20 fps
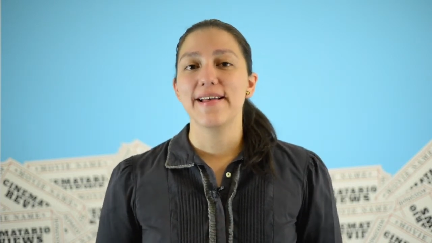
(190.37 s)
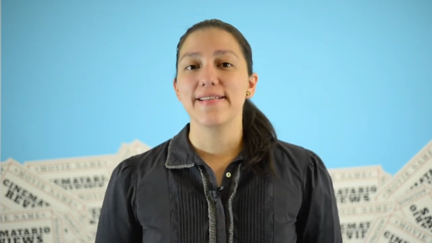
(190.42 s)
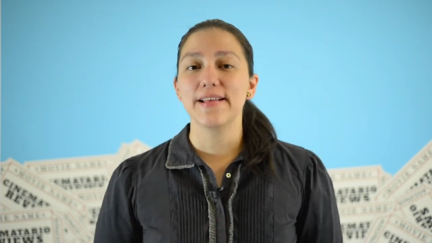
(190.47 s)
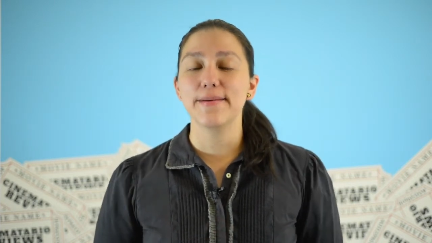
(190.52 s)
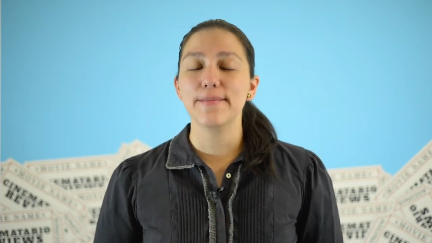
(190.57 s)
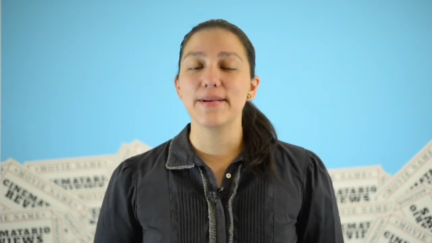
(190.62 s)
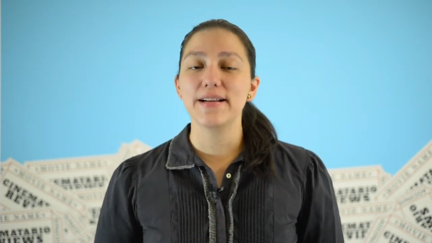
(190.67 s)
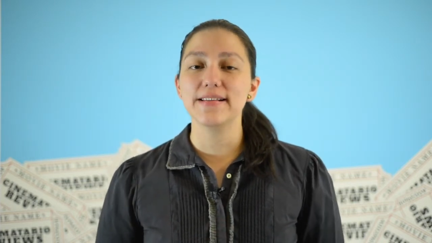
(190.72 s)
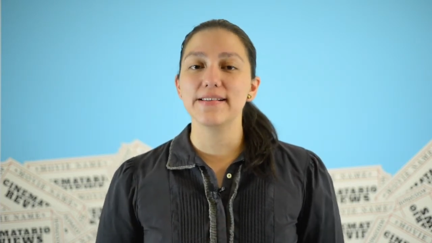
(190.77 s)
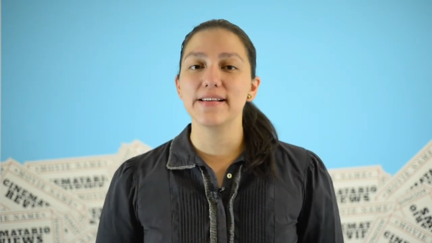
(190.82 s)

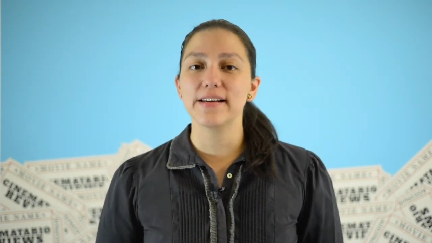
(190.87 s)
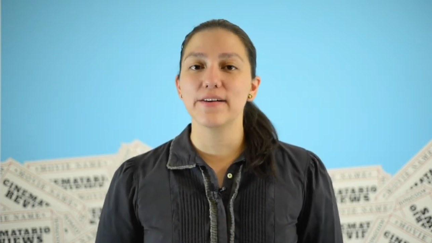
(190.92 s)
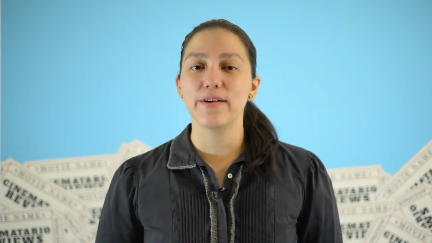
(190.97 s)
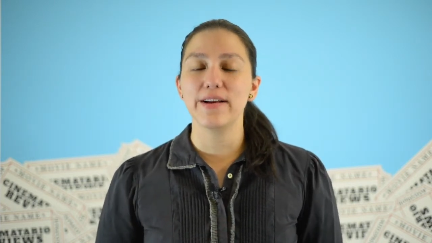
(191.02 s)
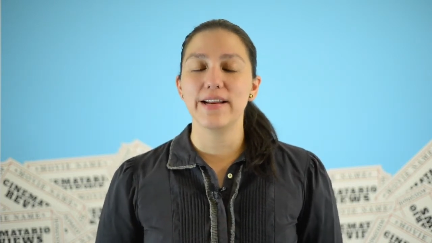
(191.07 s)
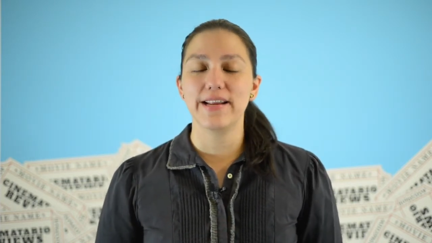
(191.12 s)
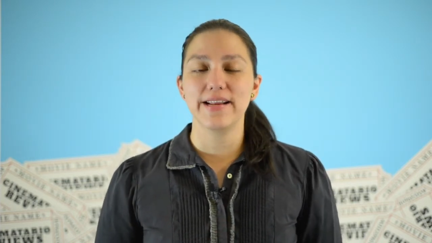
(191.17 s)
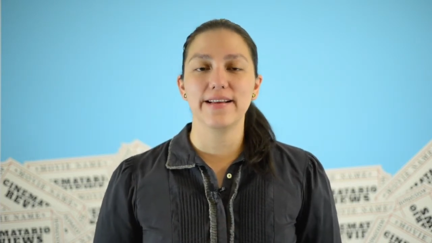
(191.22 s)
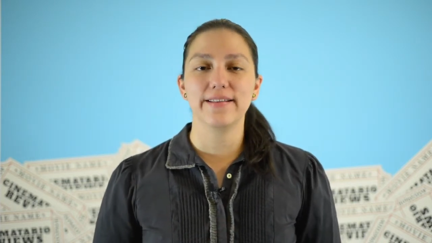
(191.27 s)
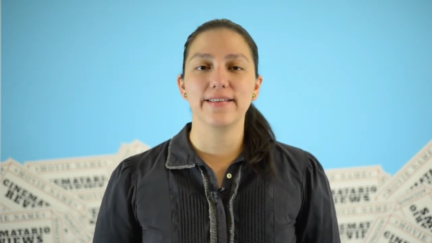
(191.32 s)
También les dejo
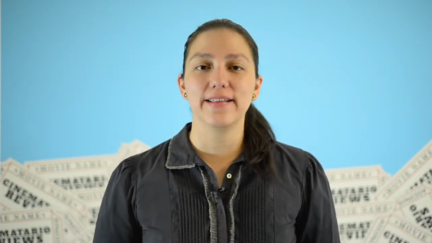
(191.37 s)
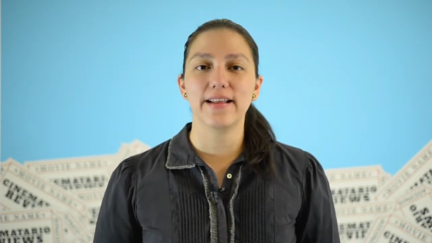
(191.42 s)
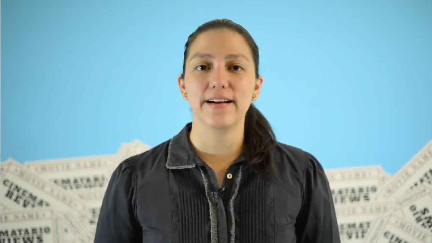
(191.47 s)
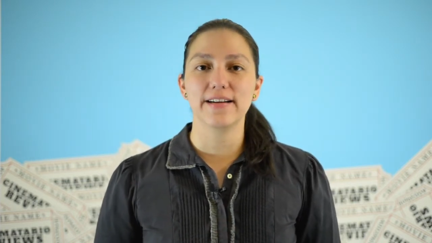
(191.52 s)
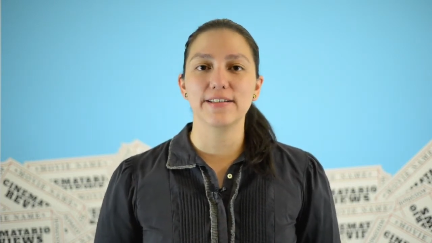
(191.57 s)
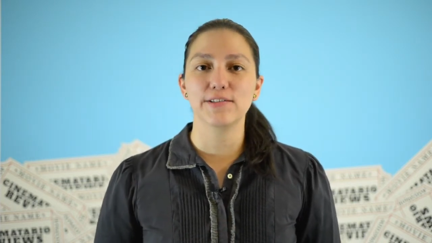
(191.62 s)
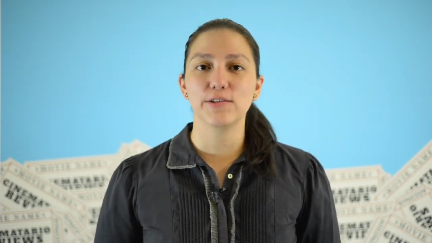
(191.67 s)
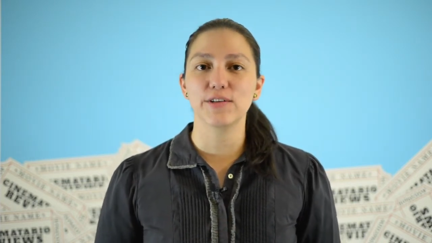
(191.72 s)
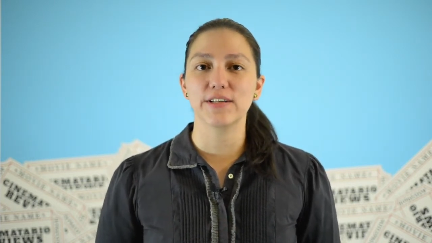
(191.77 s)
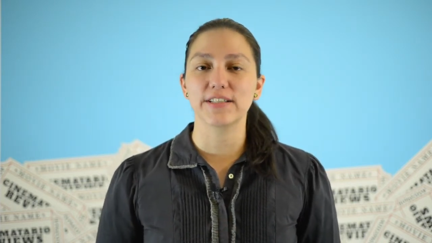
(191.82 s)
el link del
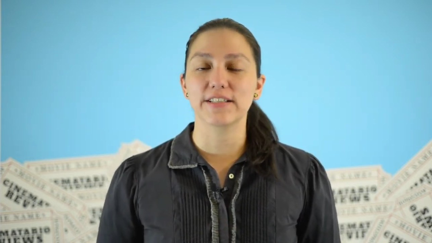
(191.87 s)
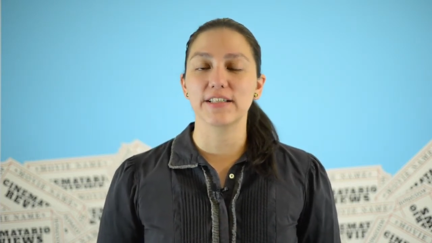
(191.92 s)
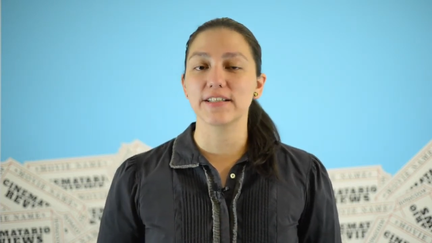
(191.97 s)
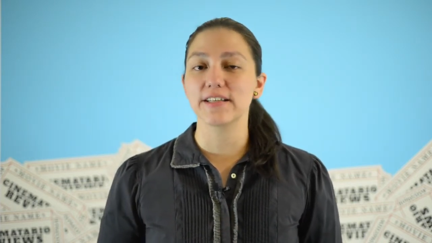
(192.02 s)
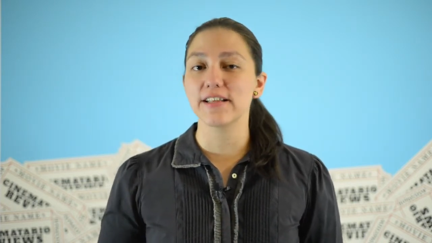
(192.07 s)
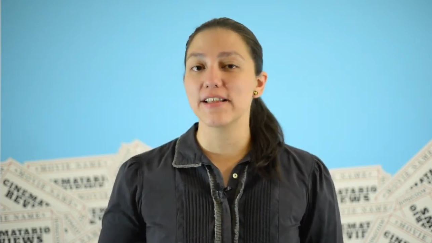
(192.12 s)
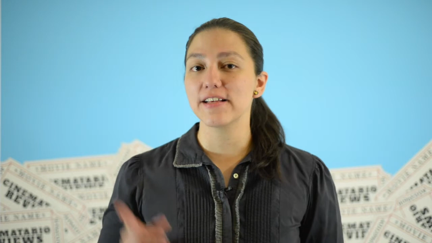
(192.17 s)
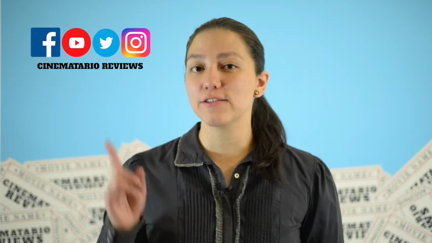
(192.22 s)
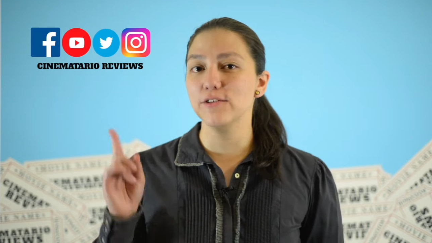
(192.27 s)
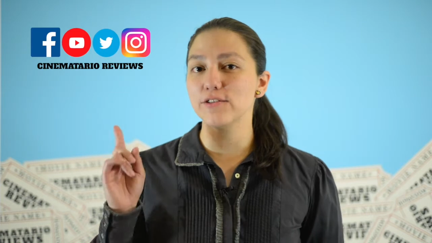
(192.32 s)
resto de nuestras
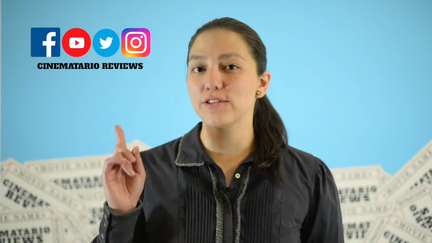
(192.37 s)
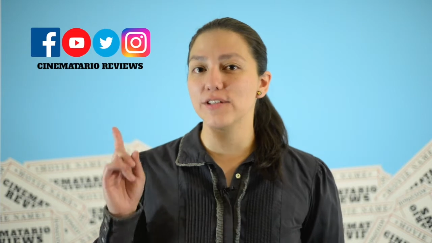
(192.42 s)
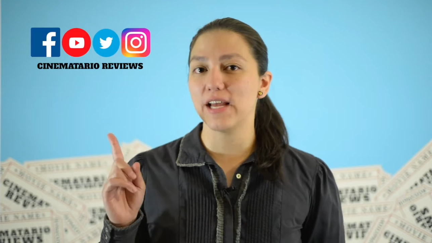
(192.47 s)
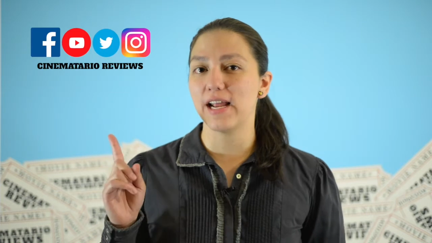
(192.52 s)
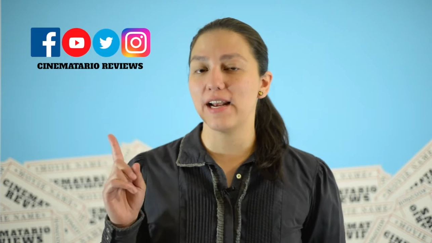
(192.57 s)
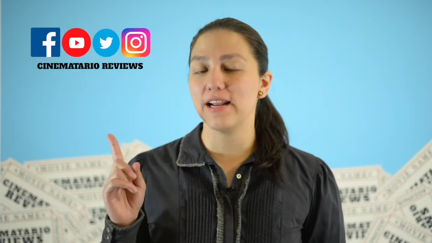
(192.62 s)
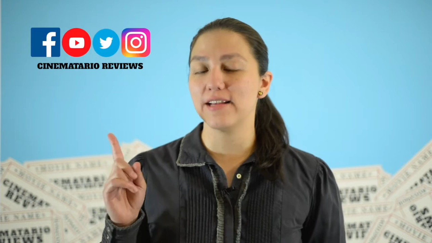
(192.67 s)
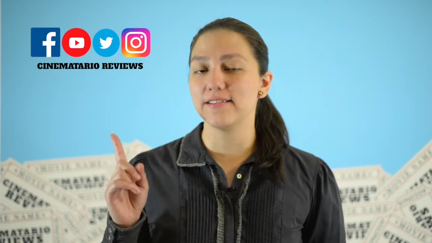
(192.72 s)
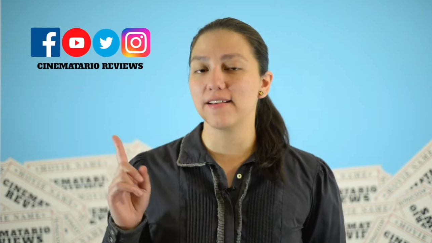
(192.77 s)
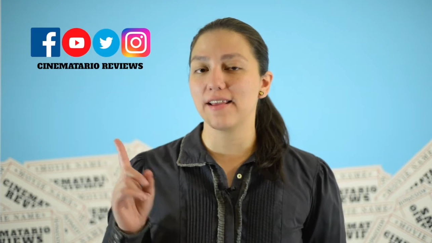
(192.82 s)
redes
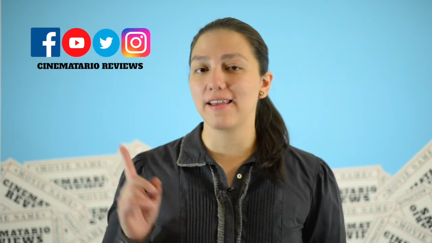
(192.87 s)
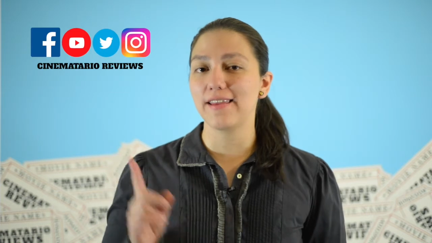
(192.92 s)
sociales